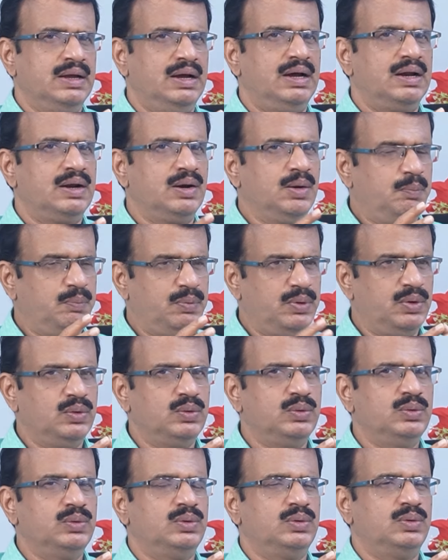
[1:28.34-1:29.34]
అన్నప్పుడు
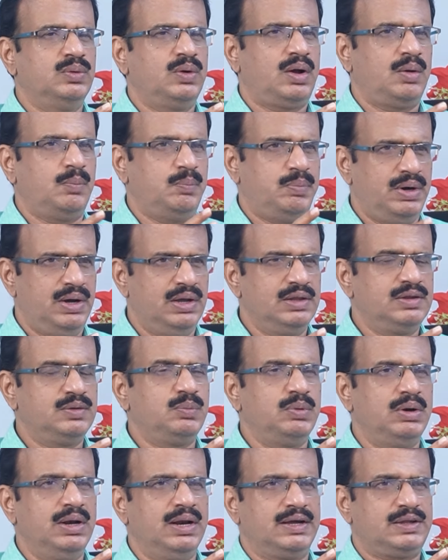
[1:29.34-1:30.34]
ఒక
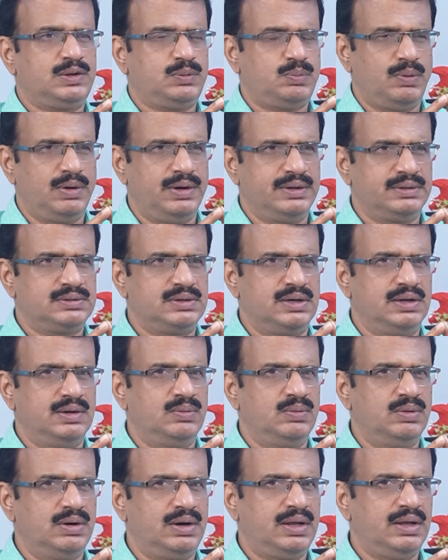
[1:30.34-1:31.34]
పాజిబుల్ ఎక్స్ప్లెనేషన్
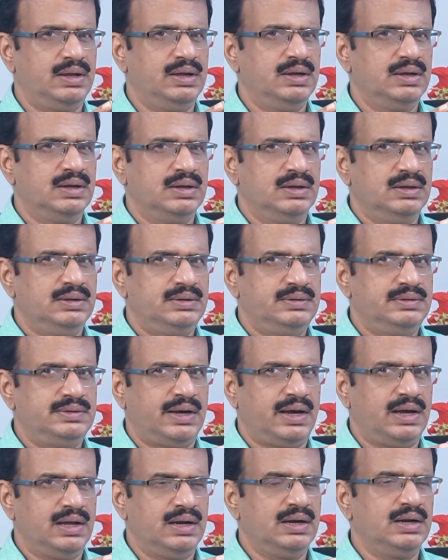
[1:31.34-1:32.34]
ఏముంటే
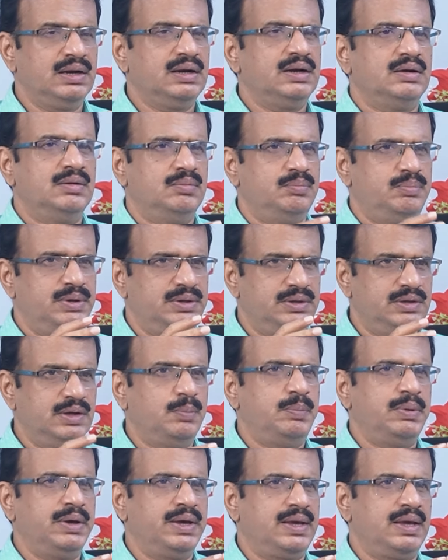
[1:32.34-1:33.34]
జగన్
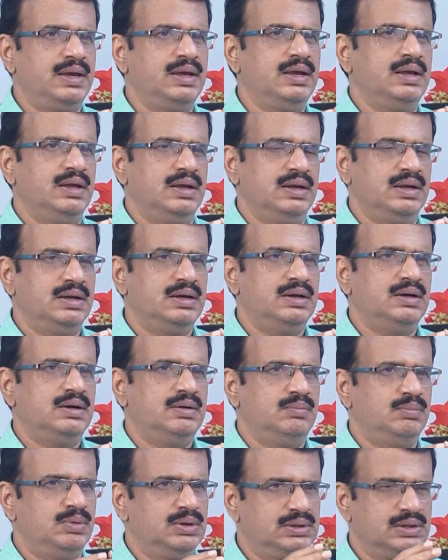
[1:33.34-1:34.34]
బీజేపీకి
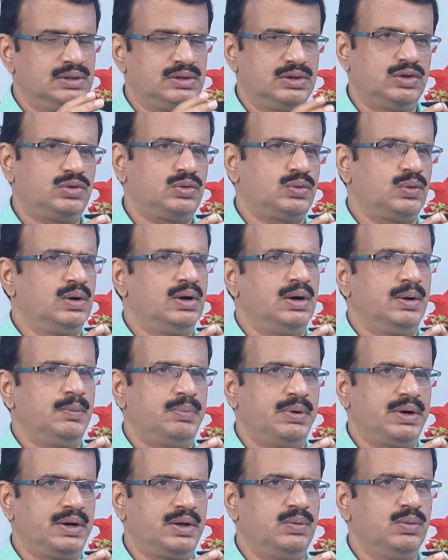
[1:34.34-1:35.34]
మద్దతు ఇస్తున్నాడు
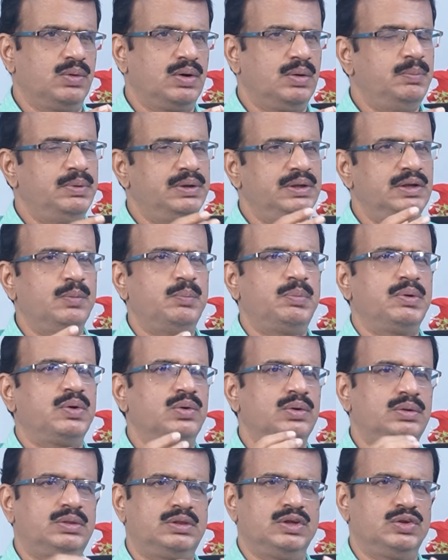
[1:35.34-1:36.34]
ఇప్పటికి కూడా బీజేపీ
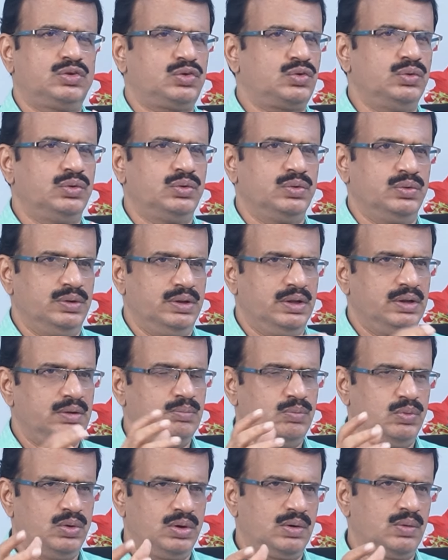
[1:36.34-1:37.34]
కూడా తీసుకుంటుంది
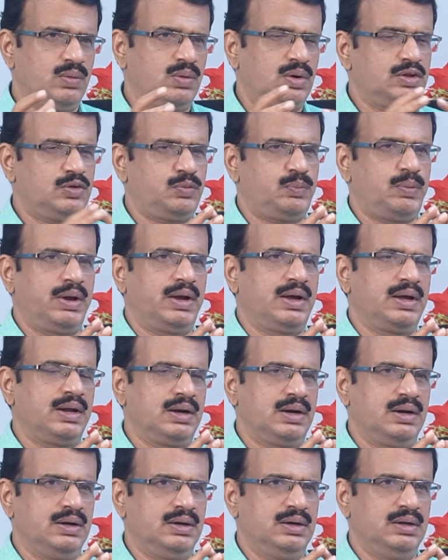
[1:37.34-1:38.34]
మొన్న కూడా స్పీకర్
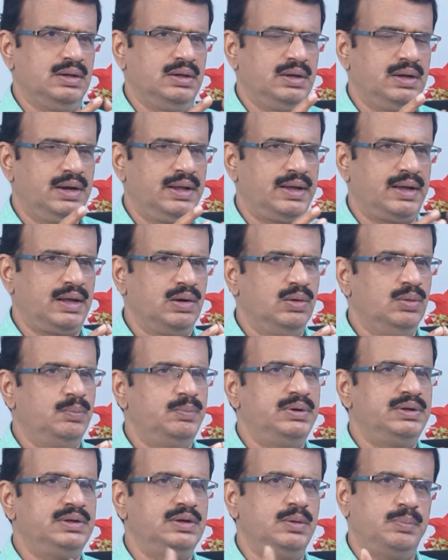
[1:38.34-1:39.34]
ఎన్నికల్లో
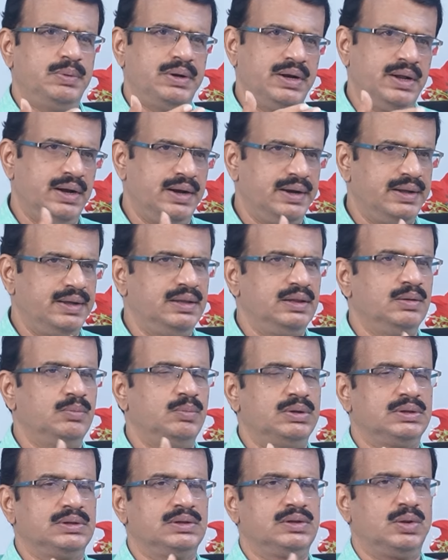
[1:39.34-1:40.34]
బీజేపీని అడిగింది
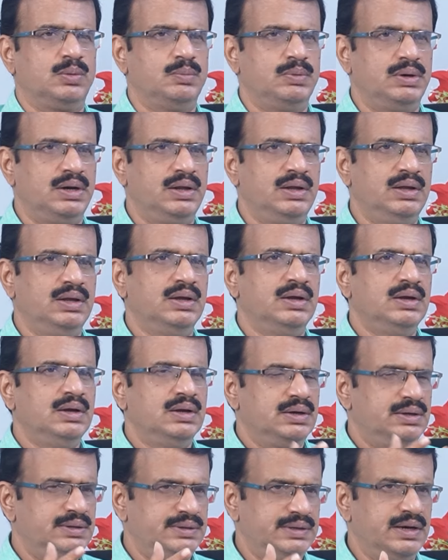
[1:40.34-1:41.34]
మద్దతు ఇవ్వమని
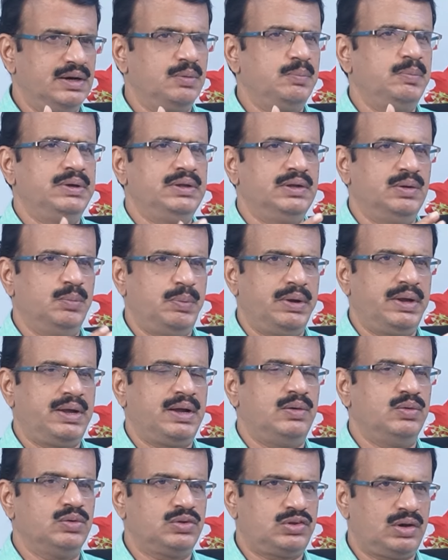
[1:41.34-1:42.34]
నిజానికి బీజేపీకి
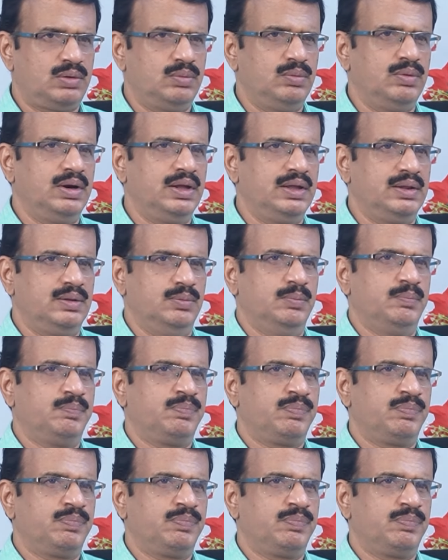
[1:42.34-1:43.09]
అవసరం లేదు